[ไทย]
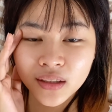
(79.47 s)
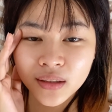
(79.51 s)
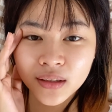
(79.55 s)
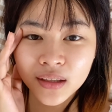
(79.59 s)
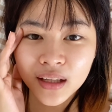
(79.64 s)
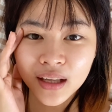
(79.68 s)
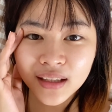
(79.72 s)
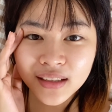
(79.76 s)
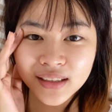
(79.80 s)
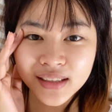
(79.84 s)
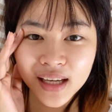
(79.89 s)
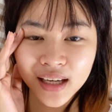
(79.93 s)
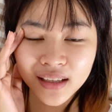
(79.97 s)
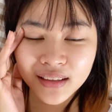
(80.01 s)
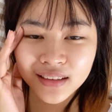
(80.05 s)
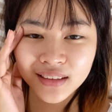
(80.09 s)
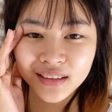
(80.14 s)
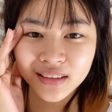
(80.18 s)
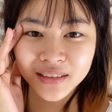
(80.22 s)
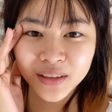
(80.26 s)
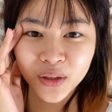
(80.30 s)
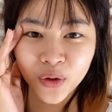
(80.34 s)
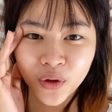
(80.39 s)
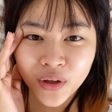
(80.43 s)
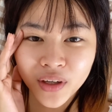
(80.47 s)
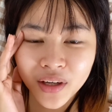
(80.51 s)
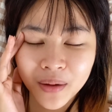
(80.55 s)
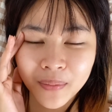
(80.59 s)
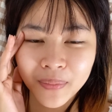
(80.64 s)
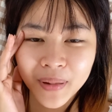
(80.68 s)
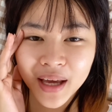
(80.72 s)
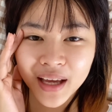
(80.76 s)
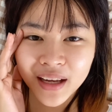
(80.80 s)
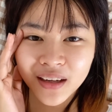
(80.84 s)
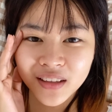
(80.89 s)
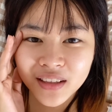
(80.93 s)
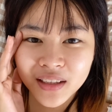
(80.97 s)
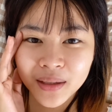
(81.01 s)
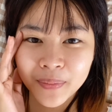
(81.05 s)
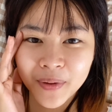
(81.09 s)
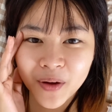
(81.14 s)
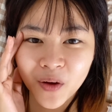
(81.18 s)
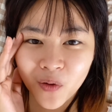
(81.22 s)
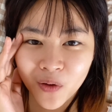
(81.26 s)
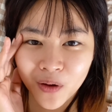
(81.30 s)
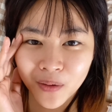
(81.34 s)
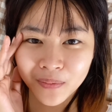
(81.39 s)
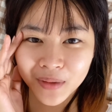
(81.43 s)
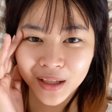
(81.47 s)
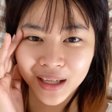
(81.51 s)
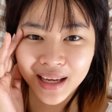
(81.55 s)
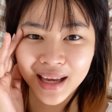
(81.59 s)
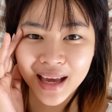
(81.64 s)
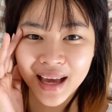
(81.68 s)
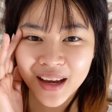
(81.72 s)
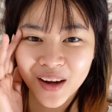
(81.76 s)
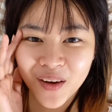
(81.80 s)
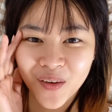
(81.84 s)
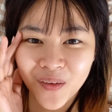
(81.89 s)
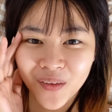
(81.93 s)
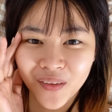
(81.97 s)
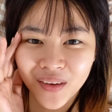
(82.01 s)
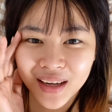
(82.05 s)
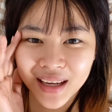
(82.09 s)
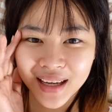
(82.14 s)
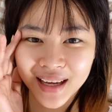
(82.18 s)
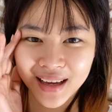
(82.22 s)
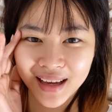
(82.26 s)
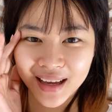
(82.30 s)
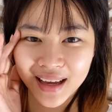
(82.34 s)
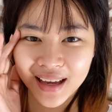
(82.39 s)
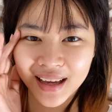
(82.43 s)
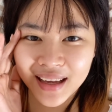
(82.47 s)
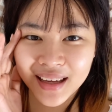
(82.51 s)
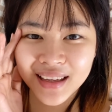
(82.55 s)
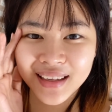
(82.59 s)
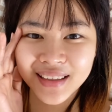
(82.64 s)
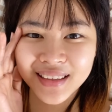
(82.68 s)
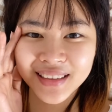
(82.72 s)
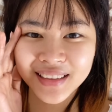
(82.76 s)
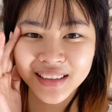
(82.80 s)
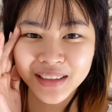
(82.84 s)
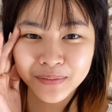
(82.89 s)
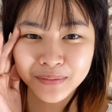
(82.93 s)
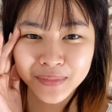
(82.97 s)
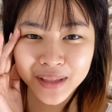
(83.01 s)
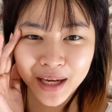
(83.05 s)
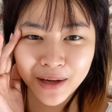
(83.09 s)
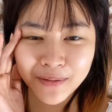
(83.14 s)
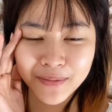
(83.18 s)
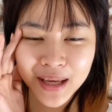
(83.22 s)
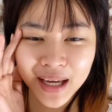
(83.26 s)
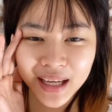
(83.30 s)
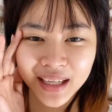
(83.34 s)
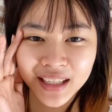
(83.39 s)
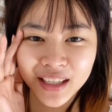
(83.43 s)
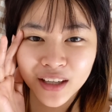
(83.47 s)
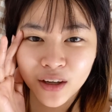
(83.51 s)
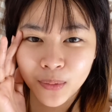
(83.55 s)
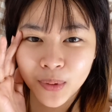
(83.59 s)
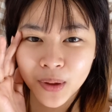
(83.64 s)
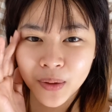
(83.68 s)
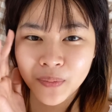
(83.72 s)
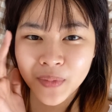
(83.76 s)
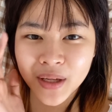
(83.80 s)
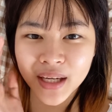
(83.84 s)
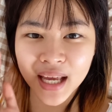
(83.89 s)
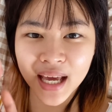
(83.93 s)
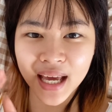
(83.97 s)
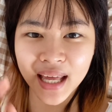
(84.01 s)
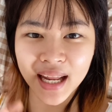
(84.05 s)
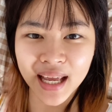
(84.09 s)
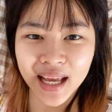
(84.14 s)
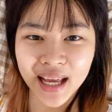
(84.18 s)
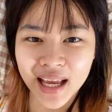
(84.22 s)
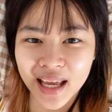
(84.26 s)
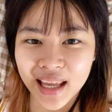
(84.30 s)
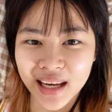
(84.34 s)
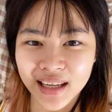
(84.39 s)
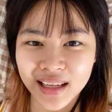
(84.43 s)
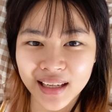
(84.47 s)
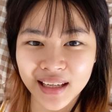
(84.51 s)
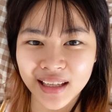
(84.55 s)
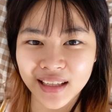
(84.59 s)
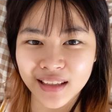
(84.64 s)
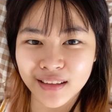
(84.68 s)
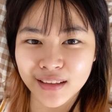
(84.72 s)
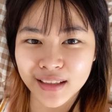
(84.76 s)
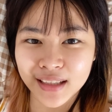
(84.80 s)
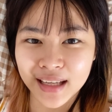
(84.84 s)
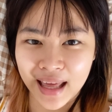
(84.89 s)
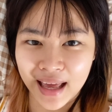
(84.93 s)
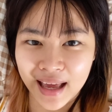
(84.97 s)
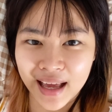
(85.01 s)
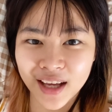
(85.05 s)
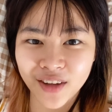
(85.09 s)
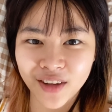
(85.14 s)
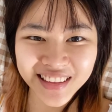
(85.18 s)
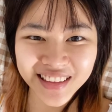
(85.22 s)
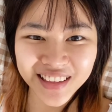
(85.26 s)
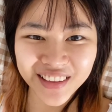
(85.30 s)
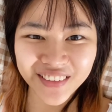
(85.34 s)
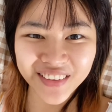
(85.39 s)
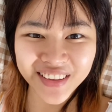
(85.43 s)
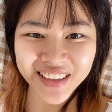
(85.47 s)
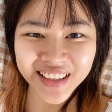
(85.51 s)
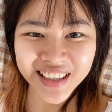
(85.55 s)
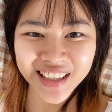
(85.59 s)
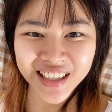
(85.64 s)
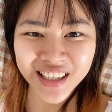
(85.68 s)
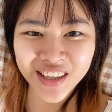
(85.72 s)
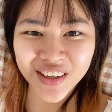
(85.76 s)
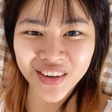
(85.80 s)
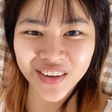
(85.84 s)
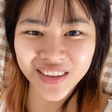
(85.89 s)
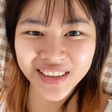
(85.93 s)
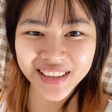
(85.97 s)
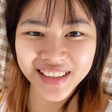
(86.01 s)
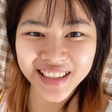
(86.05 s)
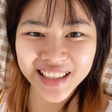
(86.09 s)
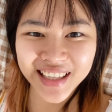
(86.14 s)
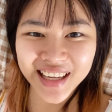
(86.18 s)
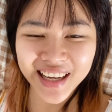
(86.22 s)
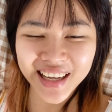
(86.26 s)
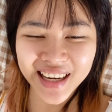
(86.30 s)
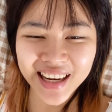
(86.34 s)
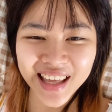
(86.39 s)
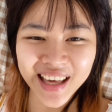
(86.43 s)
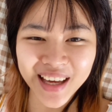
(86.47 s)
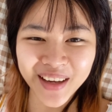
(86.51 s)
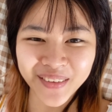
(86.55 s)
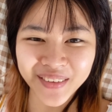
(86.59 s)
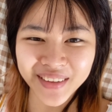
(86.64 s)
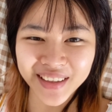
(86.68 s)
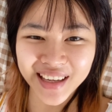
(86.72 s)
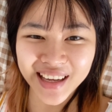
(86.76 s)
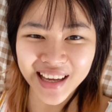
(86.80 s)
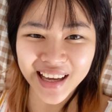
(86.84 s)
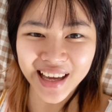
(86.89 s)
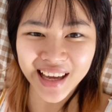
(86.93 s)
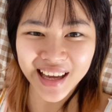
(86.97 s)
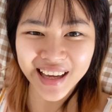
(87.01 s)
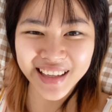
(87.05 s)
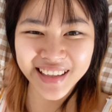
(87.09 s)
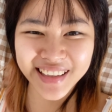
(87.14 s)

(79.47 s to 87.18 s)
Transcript: หลังจากตื่นนอนเนี่ยแพนก็จะไปออกกำลังกายก่อนนะคะ ดื่มน้ำอย่างเดียวแพนไม่ทานอาหารอะไรเลยนะตอนนี้ก็เที่ยงแล้วนะคะ